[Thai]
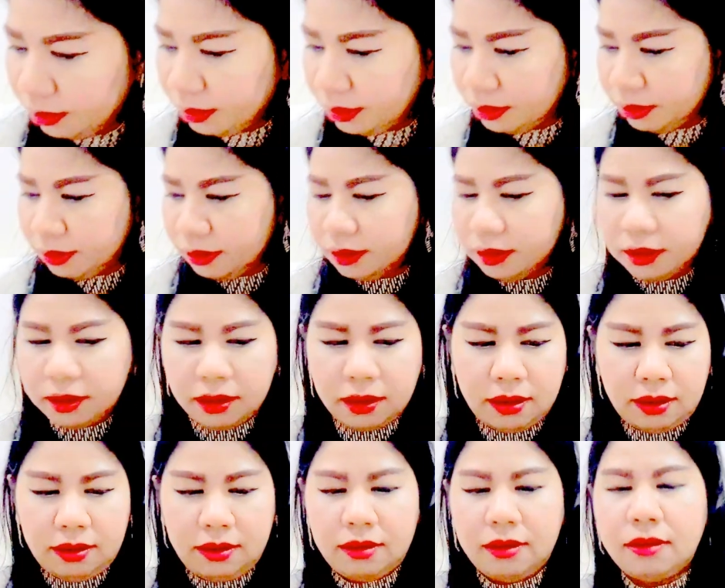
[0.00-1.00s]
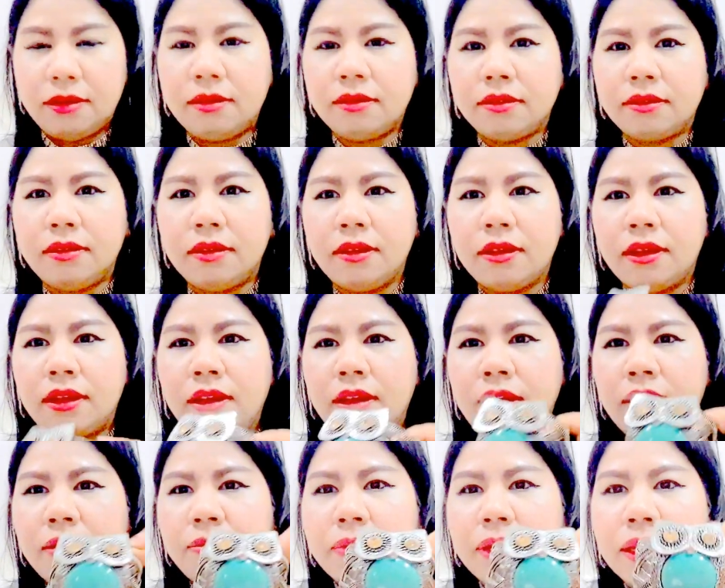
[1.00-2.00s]
อันนี้ก็
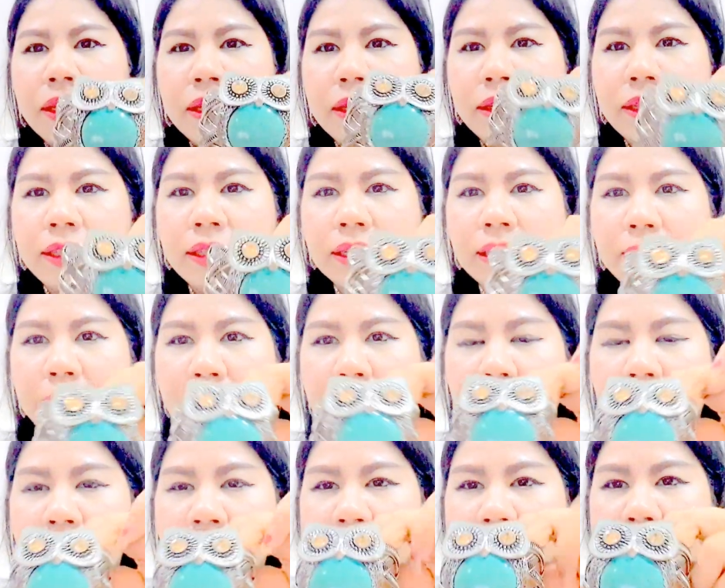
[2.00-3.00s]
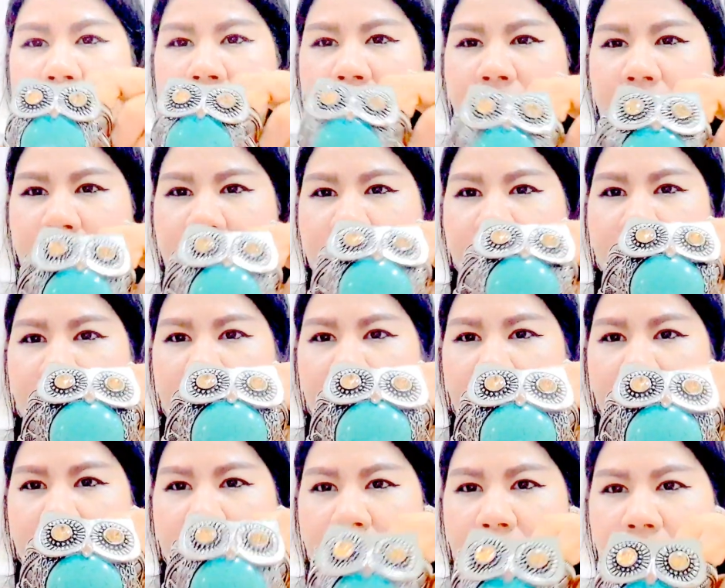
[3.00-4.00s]
เป็นกำไรนะคะเงินแท้
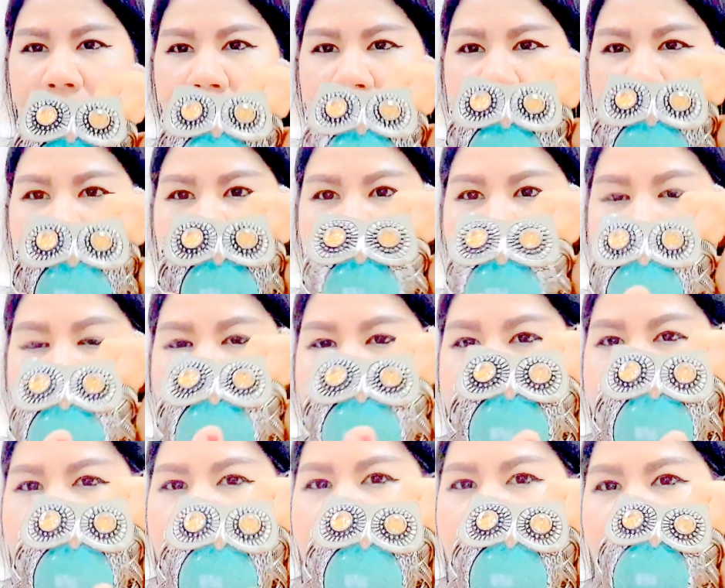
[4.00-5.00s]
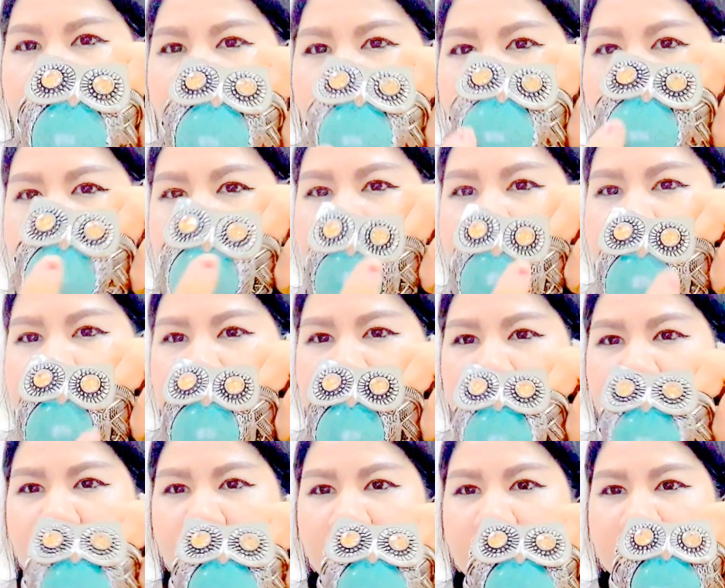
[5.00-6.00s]
นะคะเป็นเธออันนี้จะเป็
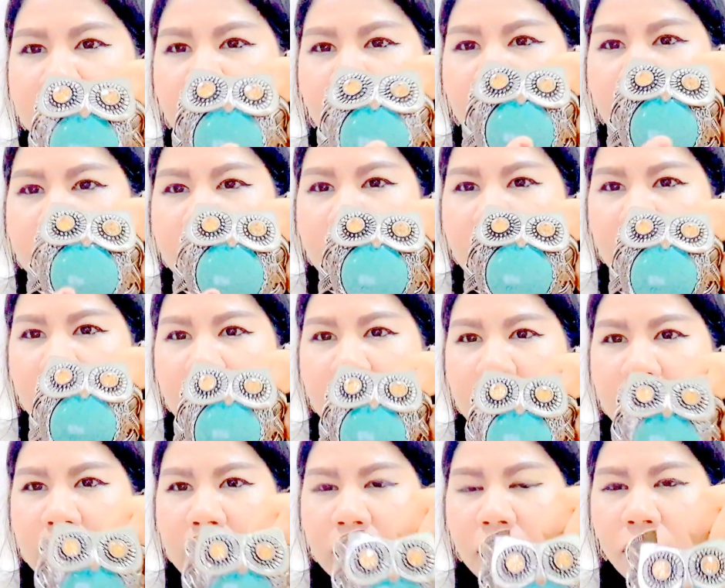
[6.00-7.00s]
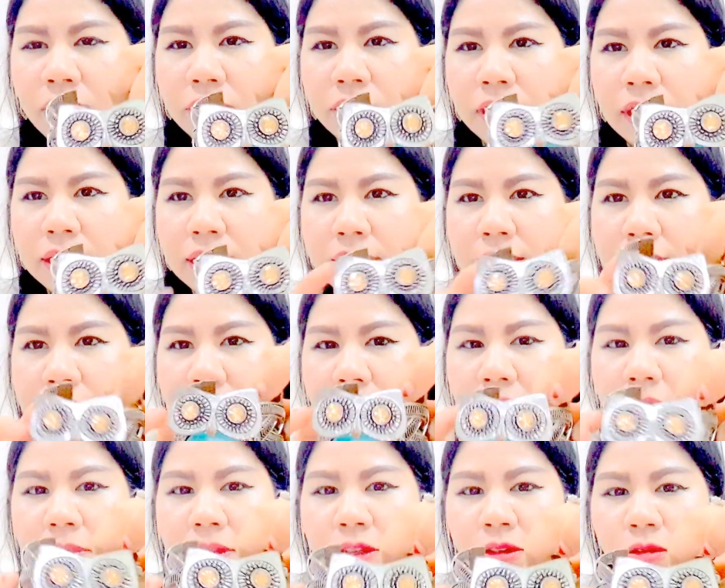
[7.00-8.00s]
นเทอร์ฟอย์แท้นะคะ เราจะดีไซ
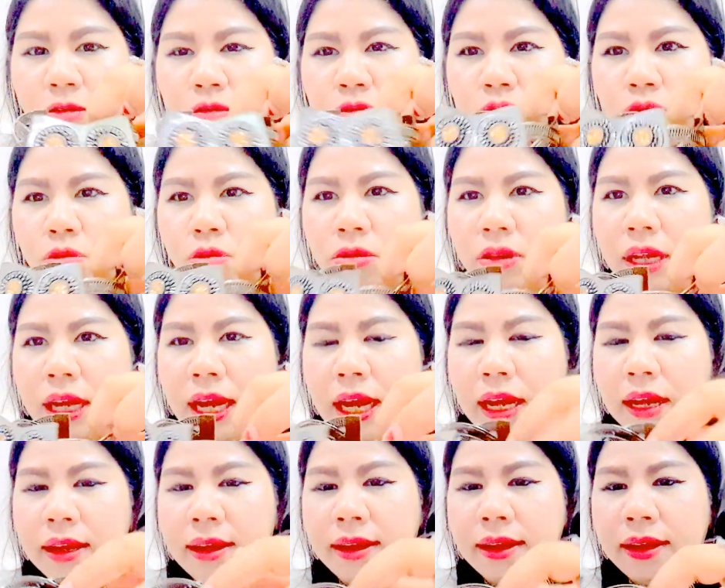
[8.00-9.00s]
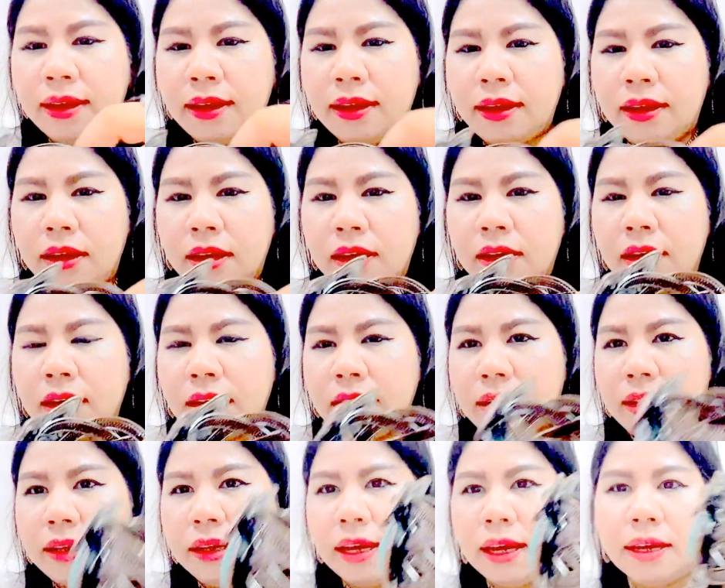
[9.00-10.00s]
น์เป็นนกฮูกนะคะ
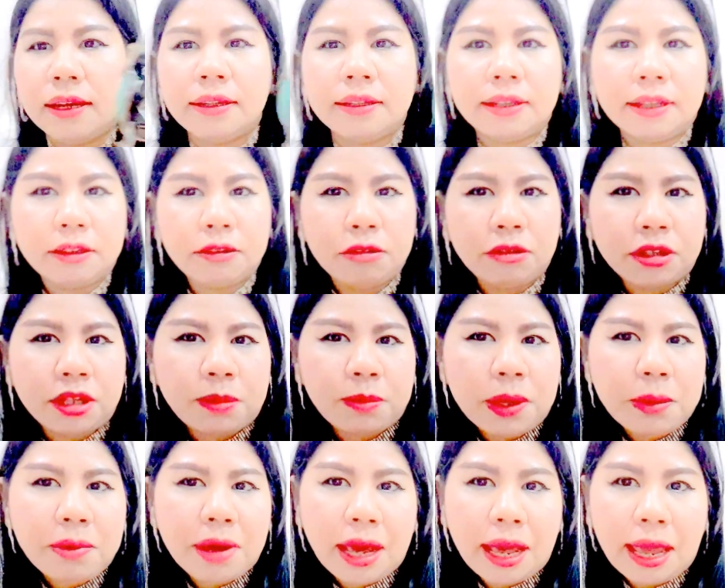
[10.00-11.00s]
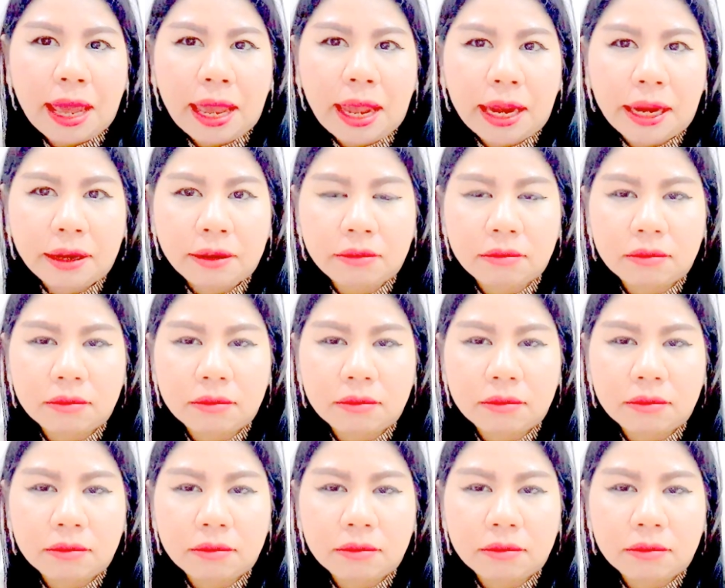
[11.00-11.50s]
นี่ค่ะแต่ตัวนี้ไม่แพง